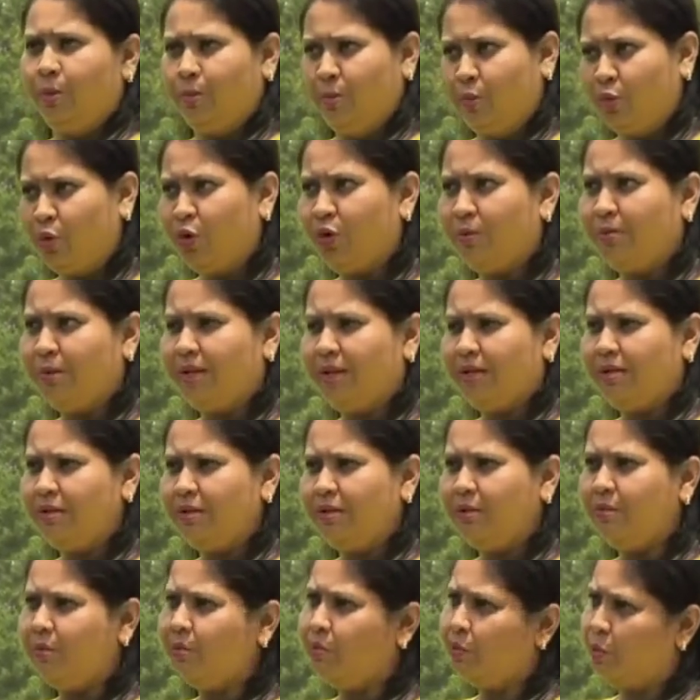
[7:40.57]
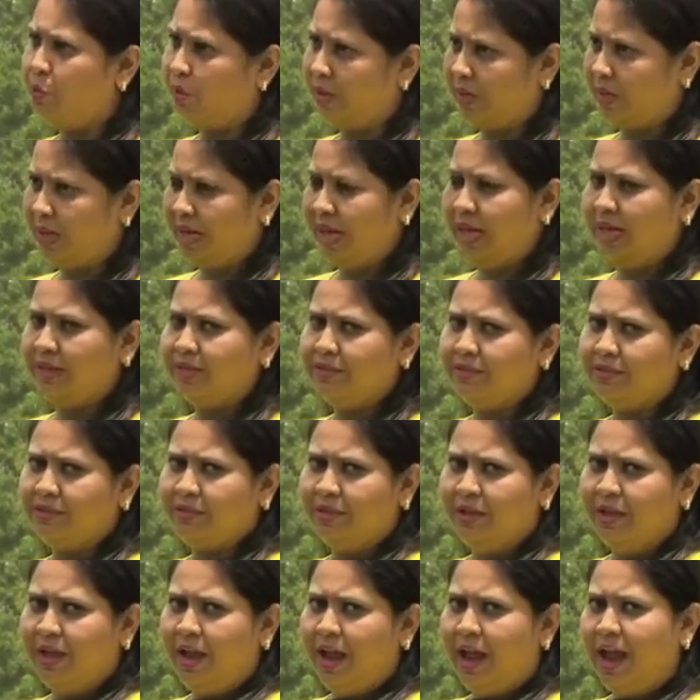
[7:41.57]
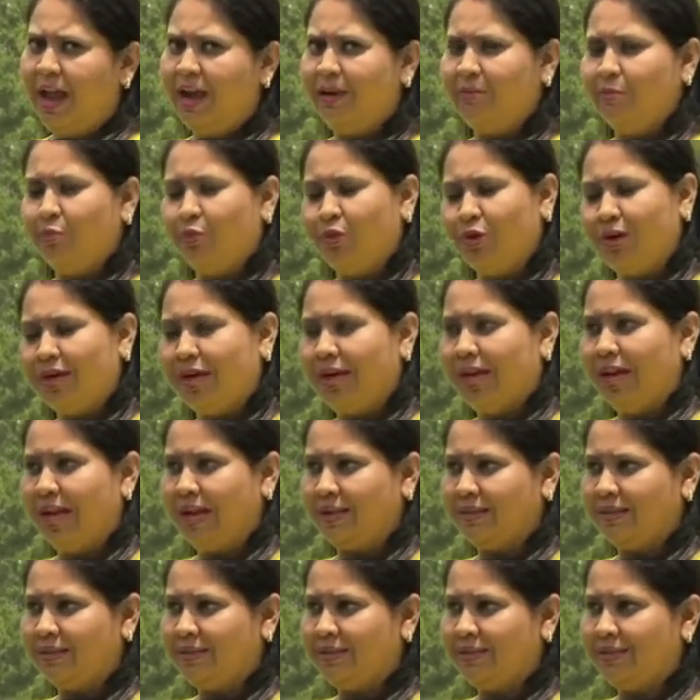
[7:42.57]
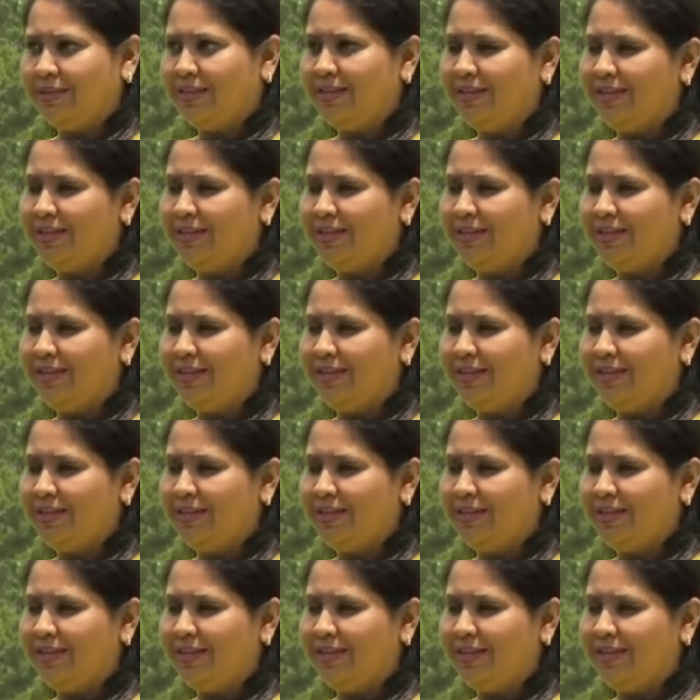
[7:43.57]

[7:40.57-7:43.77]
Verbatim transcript: मोर ब्रीथ मोर रिलैक्स एंड मोर रिलैक्स